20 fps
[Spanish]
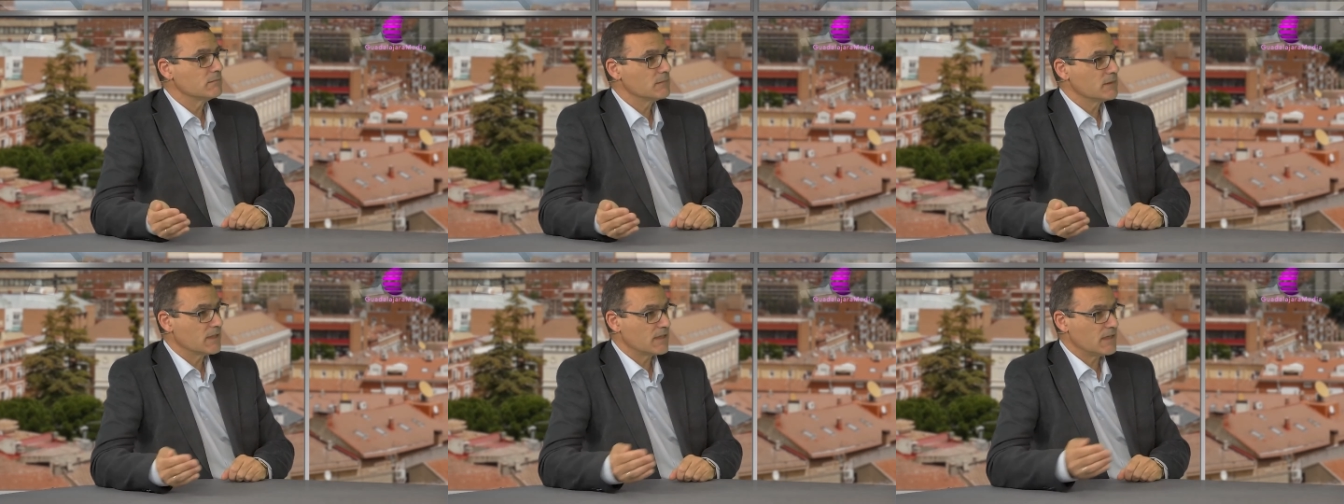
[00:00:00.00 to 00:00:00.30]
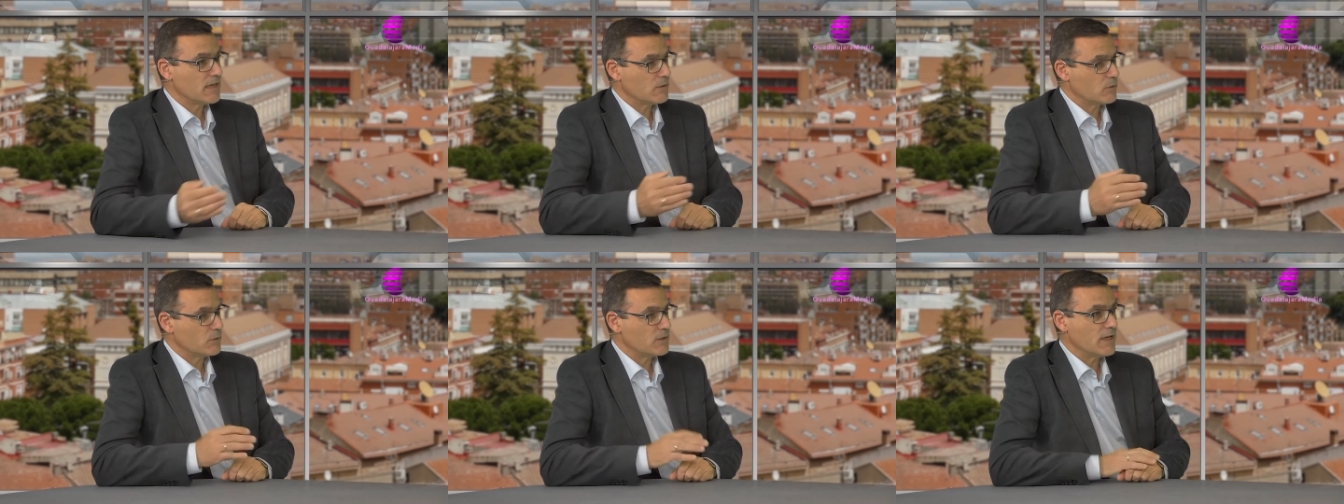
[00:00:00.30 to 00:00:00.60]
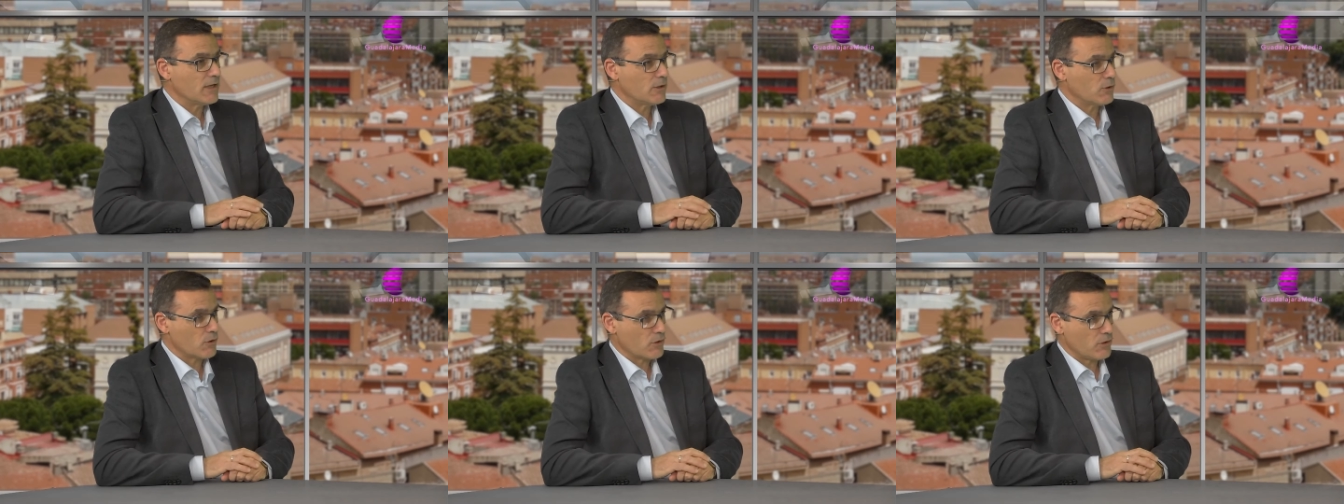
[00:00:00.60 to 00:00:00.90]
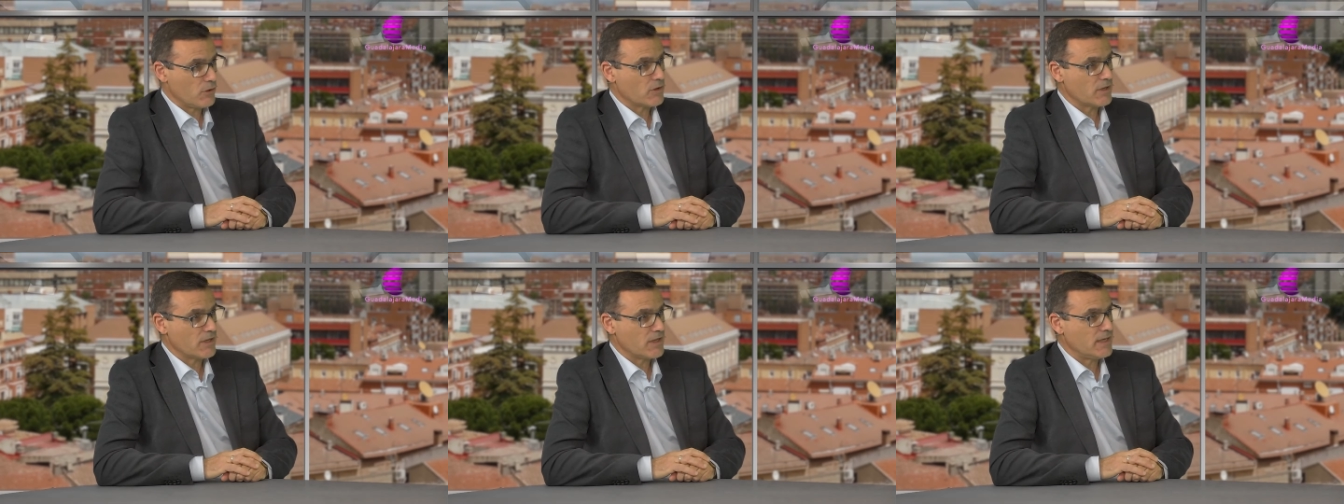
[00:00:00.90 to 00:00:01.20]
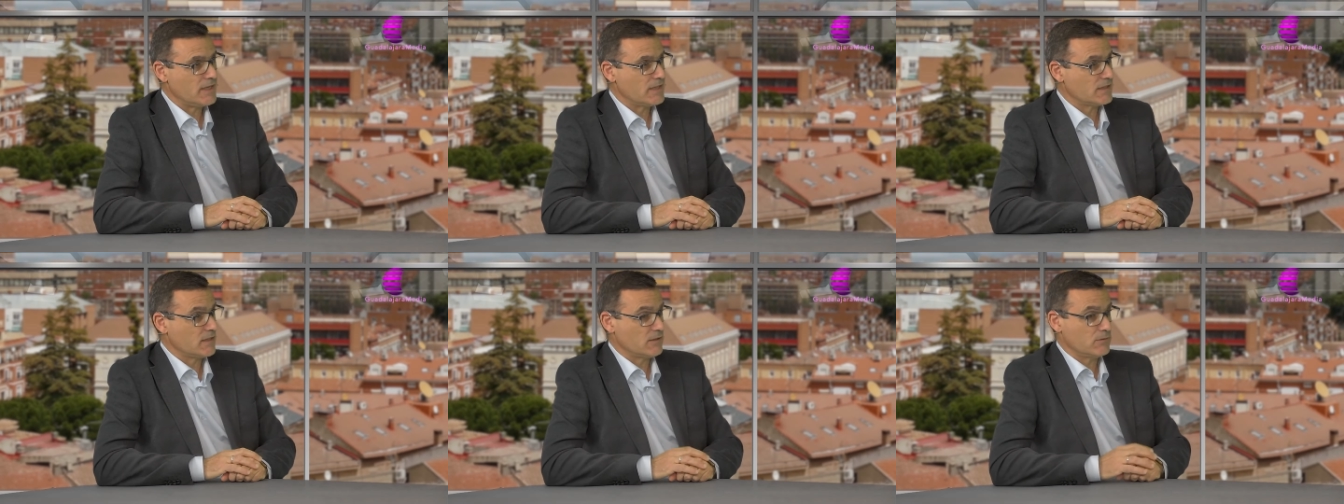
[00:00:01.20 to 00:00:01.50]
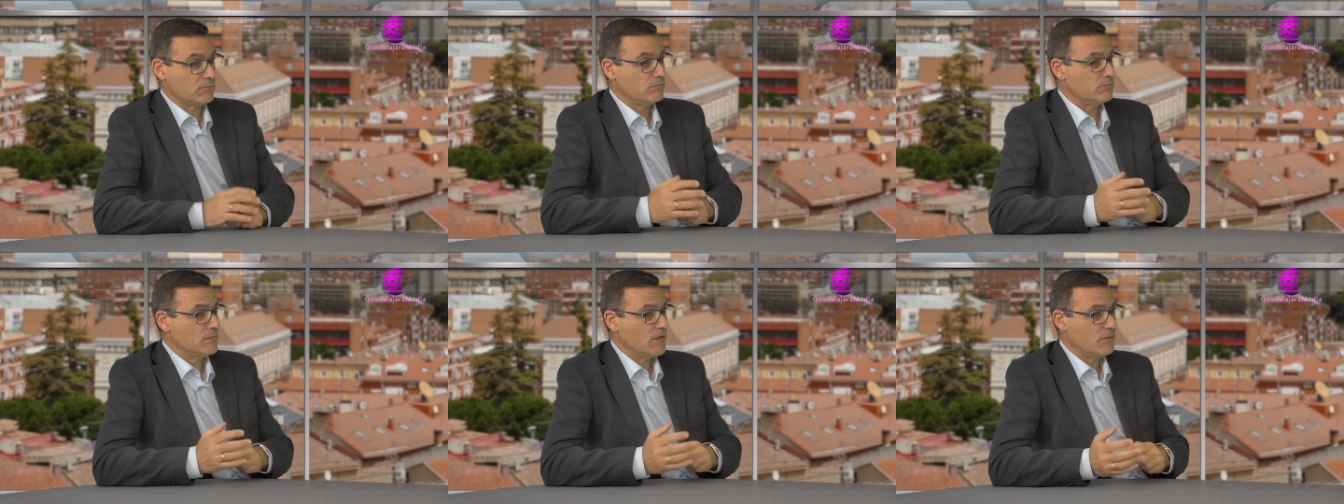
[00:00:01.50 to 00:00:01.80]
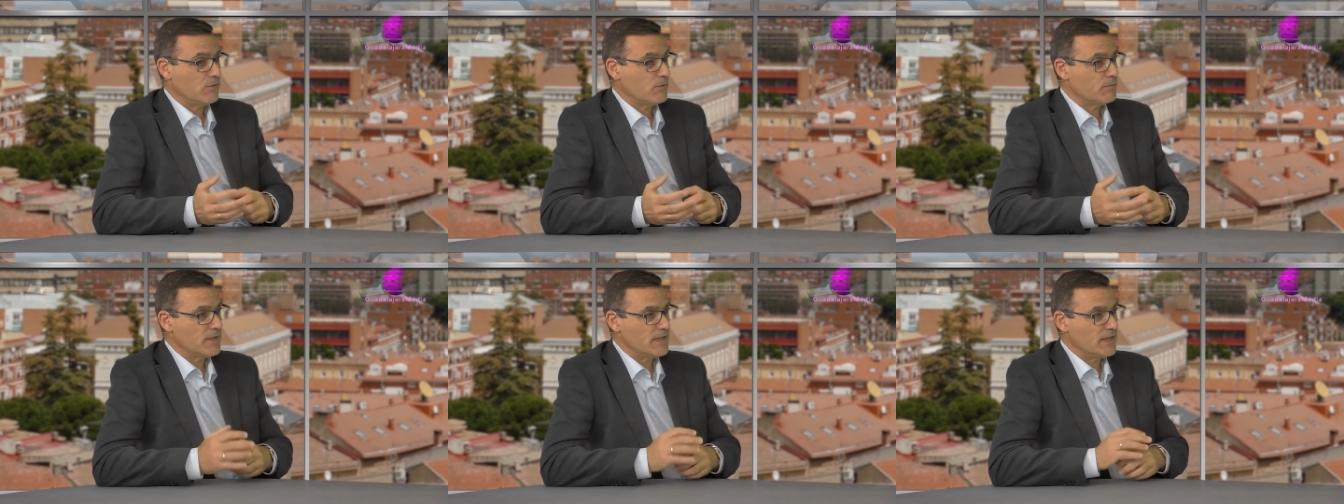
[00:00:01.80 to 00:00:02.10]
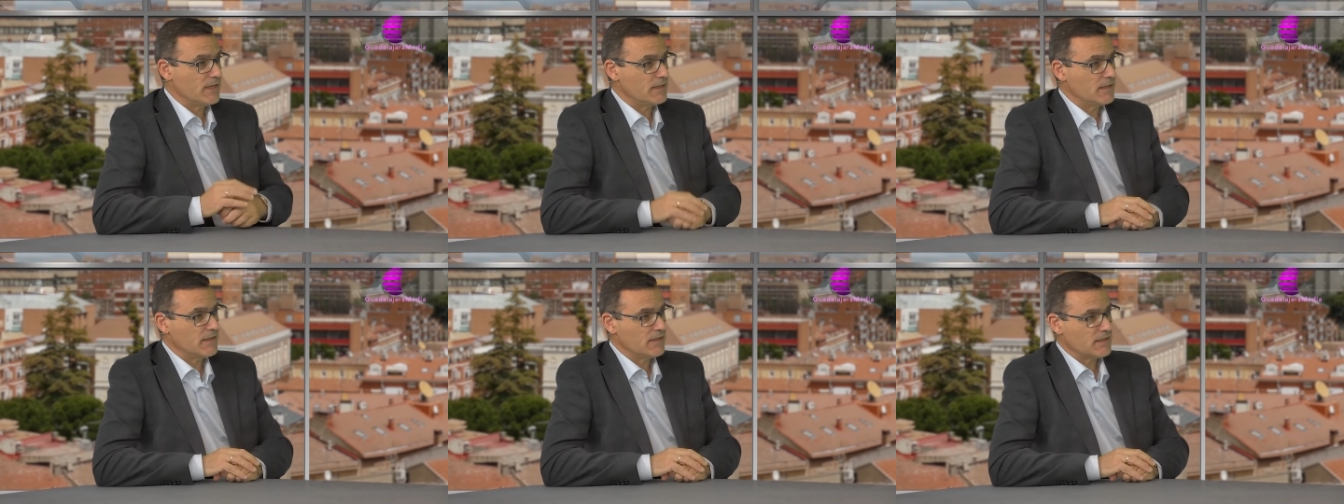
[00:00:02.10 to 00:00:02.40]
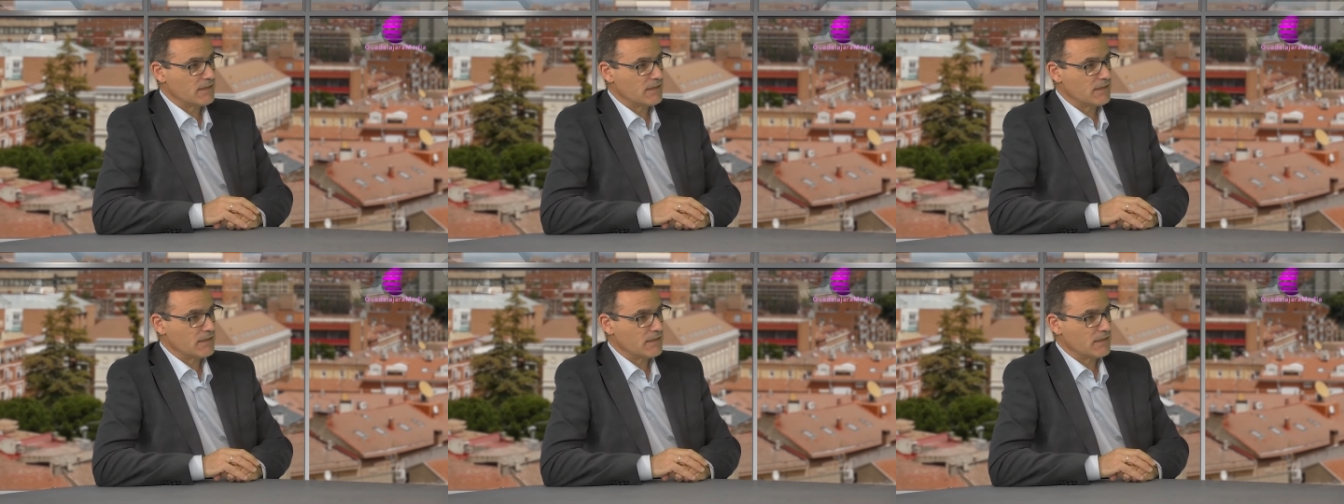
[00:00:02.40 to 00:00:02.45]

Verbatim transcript: es la zona del corredor de Henares, que es una forma de,